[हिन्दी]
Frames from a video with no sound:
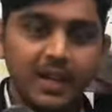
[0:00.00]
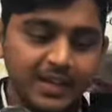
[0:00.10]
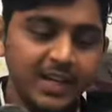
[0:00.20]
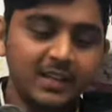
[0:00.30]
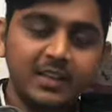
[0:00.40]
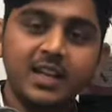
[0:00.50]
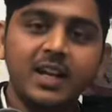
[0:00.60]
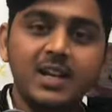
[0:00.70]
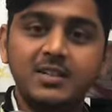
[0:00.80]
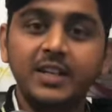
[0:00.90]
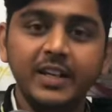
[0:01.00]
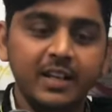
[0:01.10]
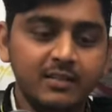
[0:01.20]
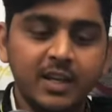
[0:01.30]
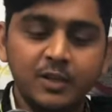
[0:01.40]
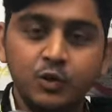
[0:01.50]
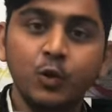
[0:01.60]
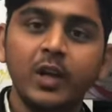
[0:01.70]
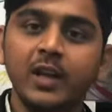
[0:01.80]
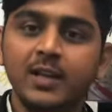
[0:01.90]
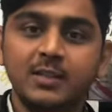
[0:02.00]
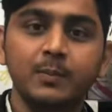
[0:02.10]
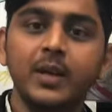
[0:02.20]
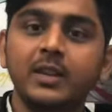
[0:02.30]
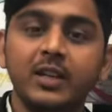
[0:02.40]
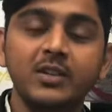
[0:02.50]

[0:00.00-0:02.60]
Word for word: ये आती है एल के साथ जो कि इसमें तीन तीन